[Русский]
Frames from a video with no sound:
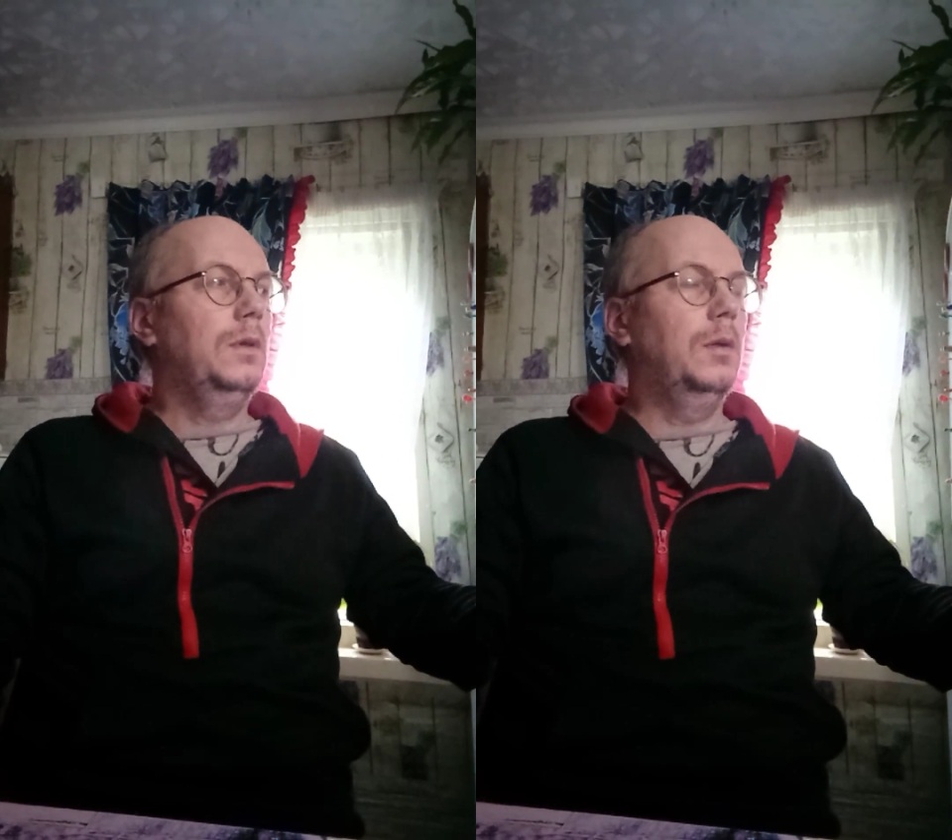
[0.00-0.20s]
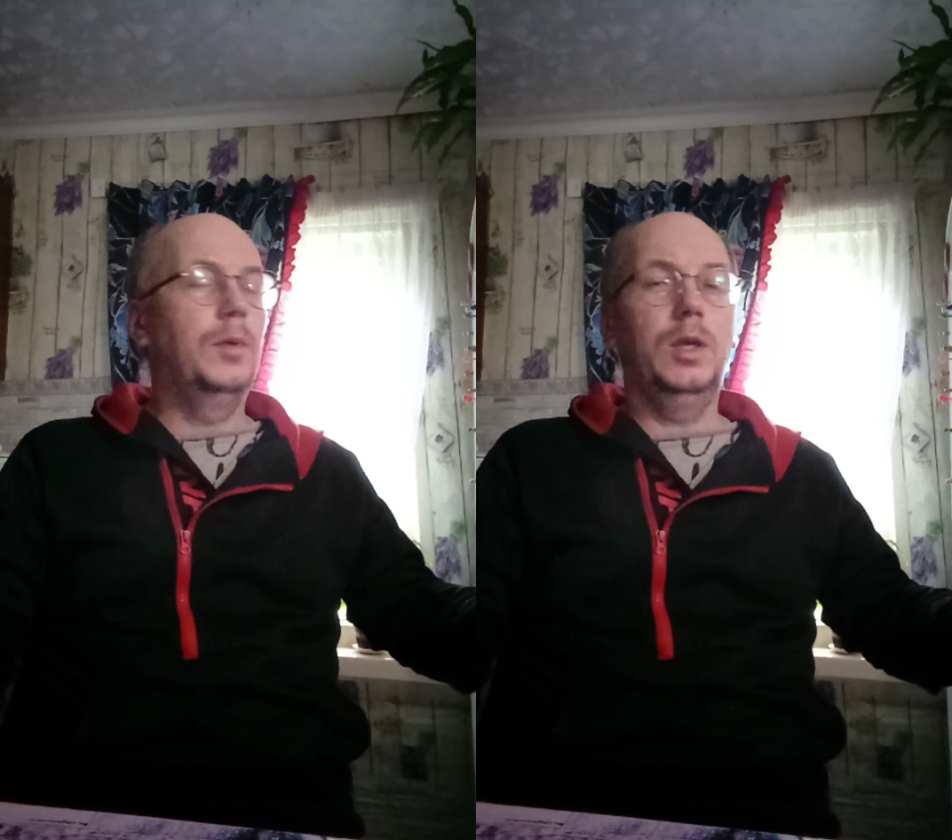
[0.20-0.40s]

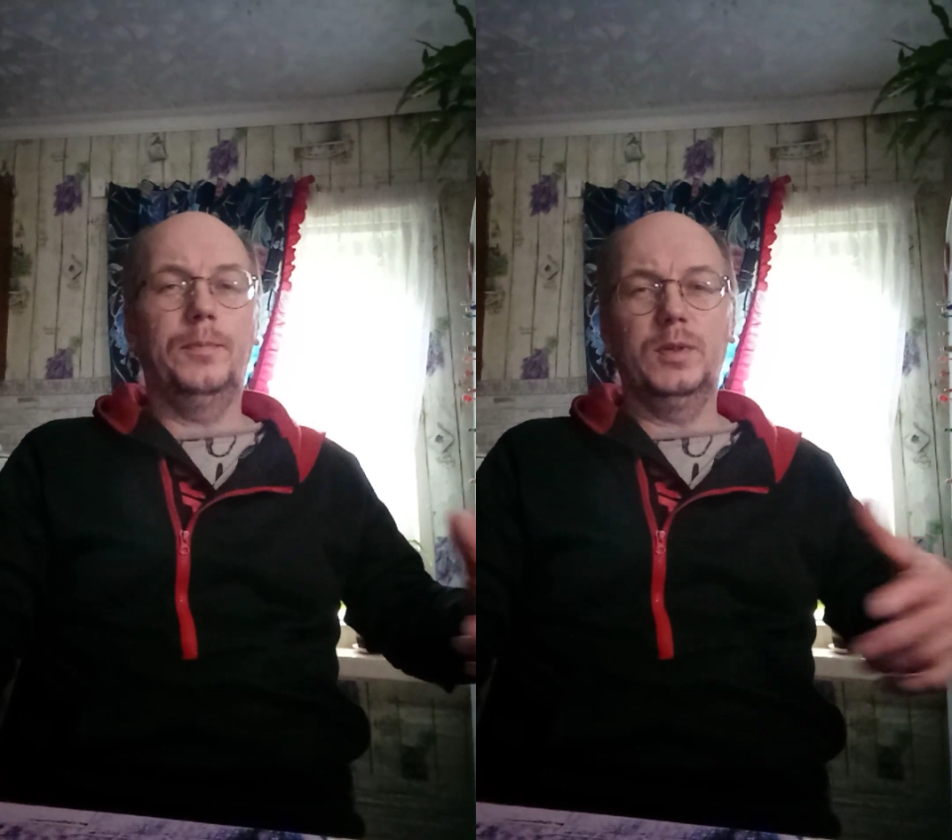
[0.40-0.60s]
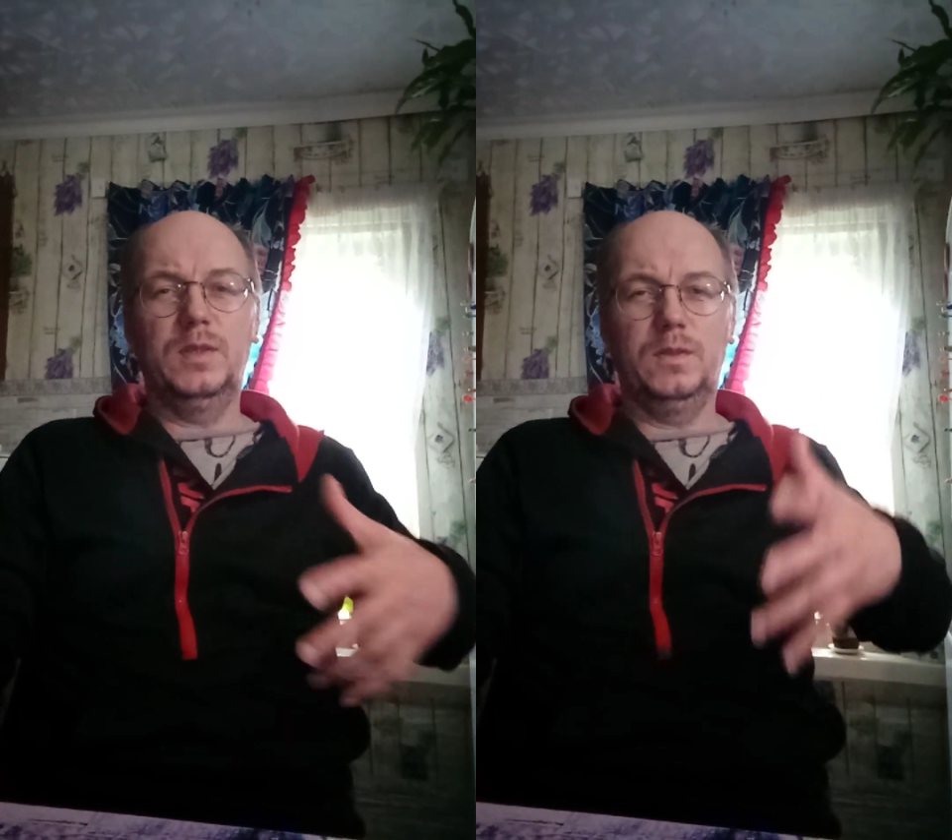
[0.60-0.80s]
а, моя
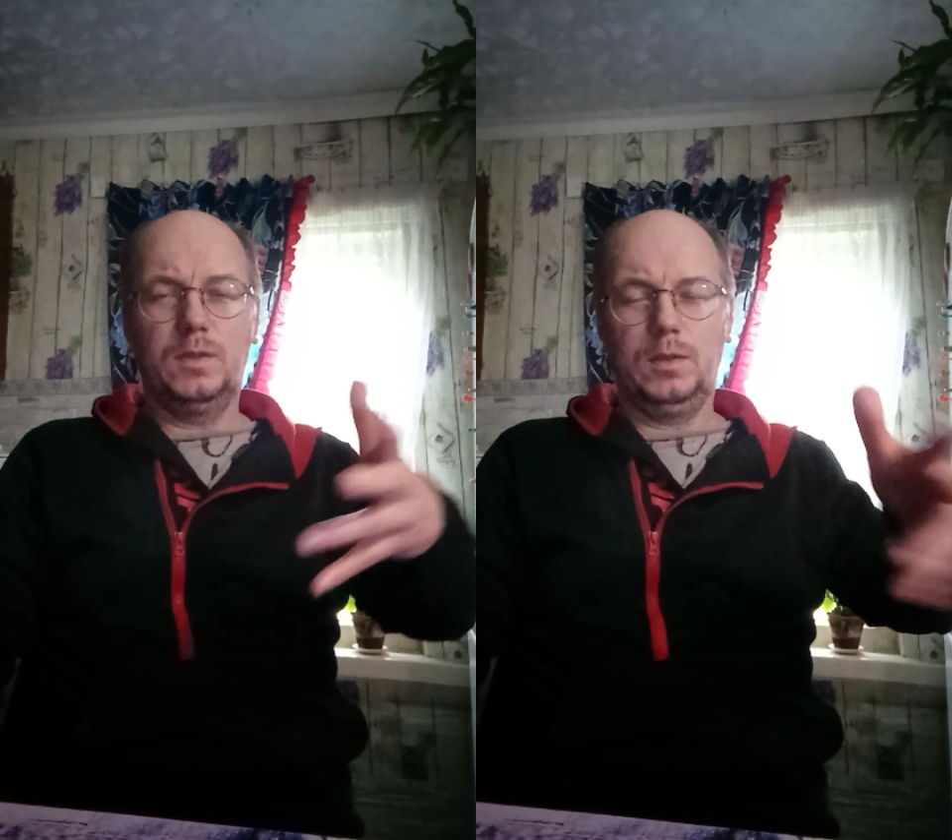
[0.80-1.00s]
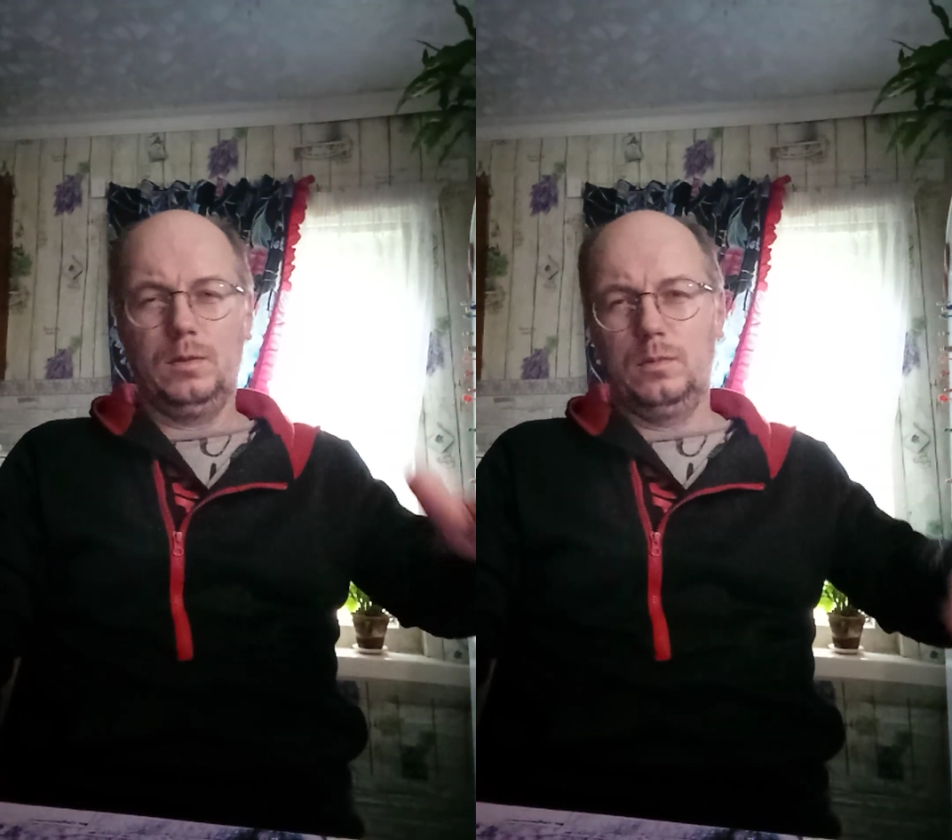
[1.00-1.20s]

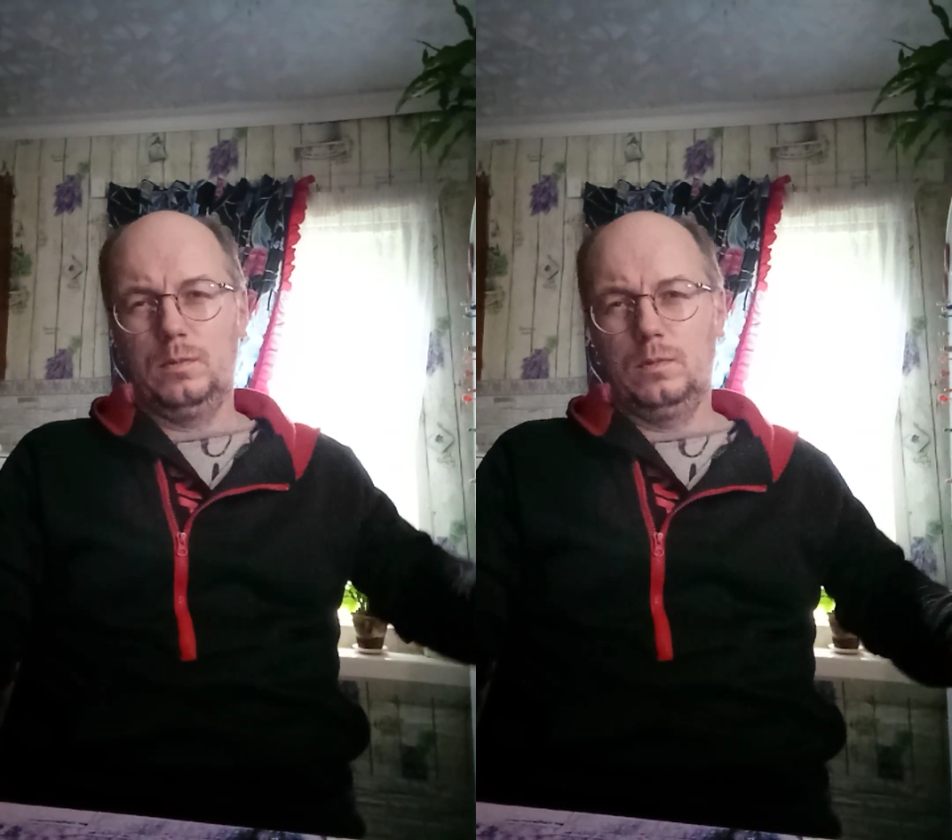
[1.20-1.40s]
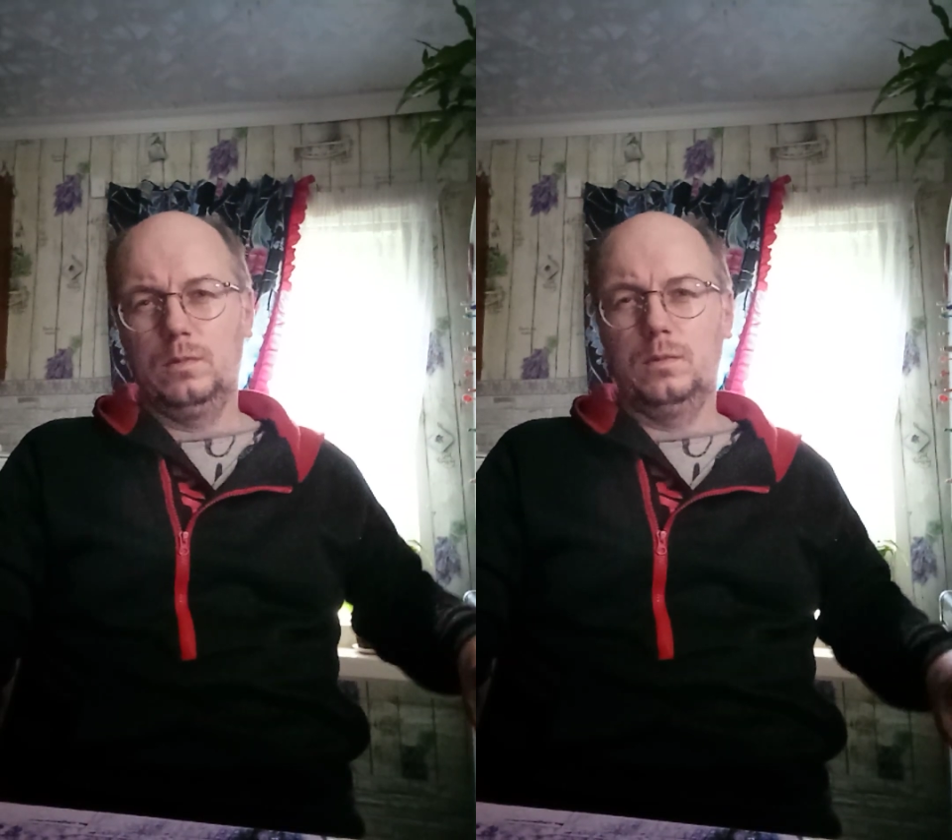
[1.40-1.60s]
позиция.
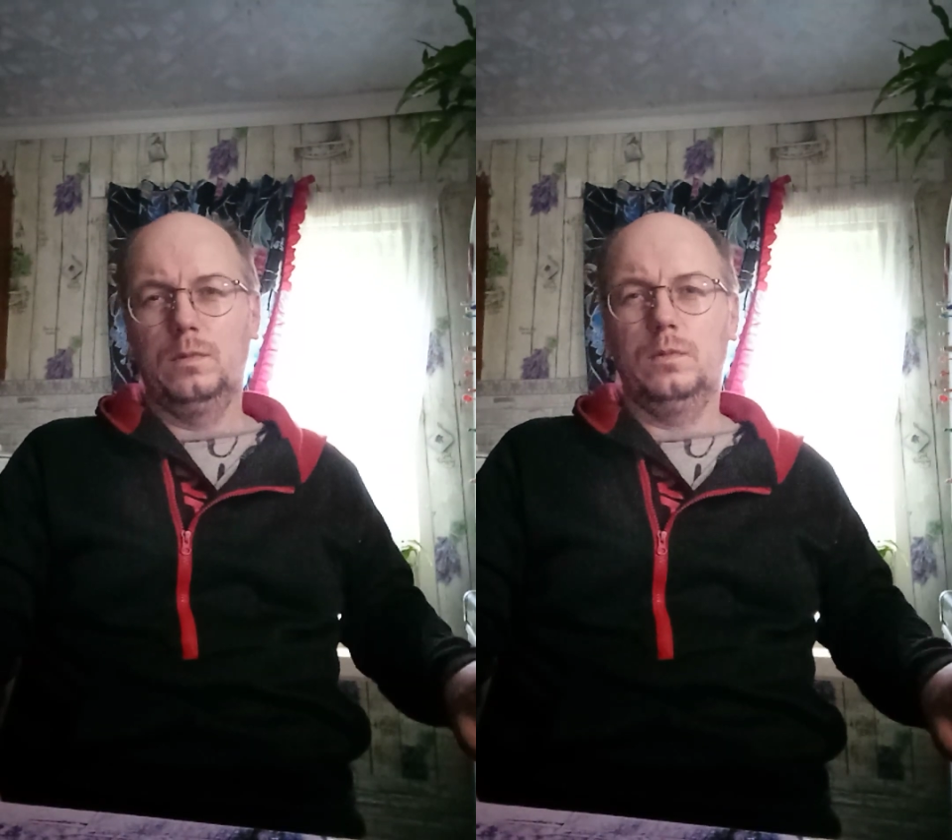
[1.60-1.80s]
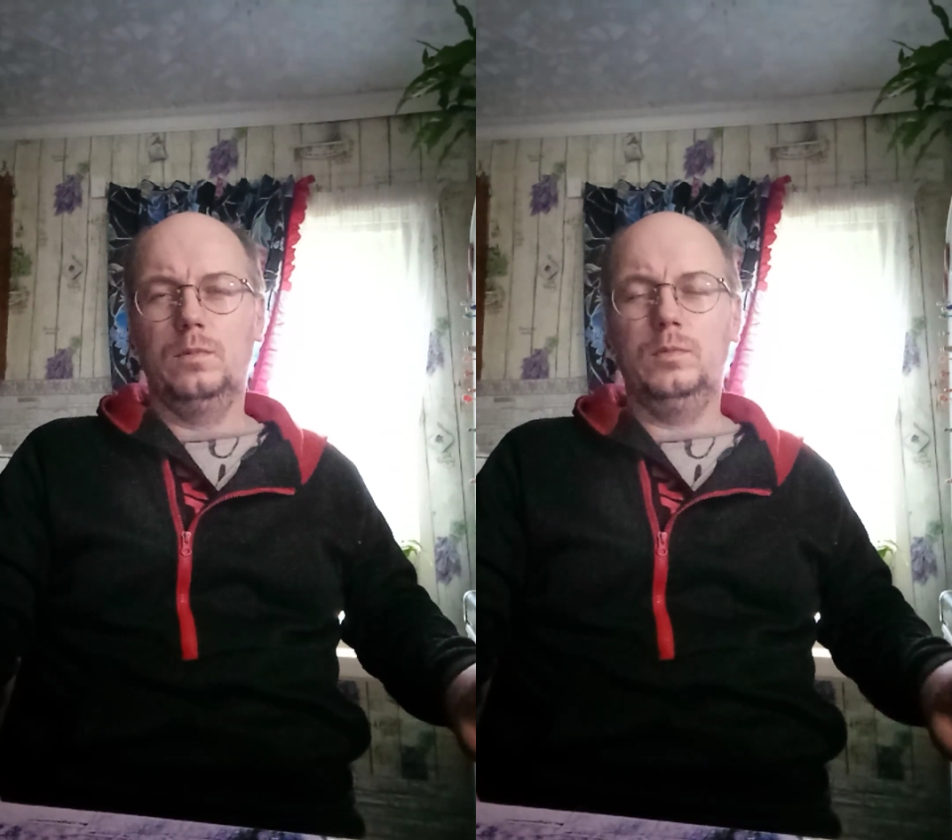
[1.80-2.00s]

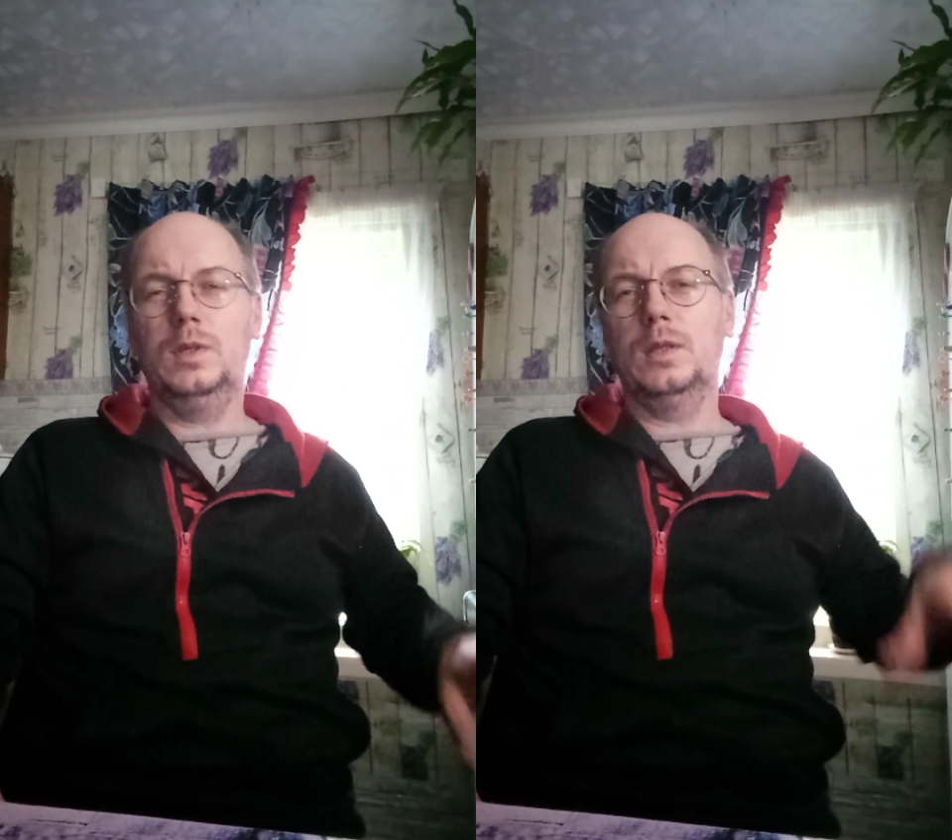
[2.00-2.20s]
У меня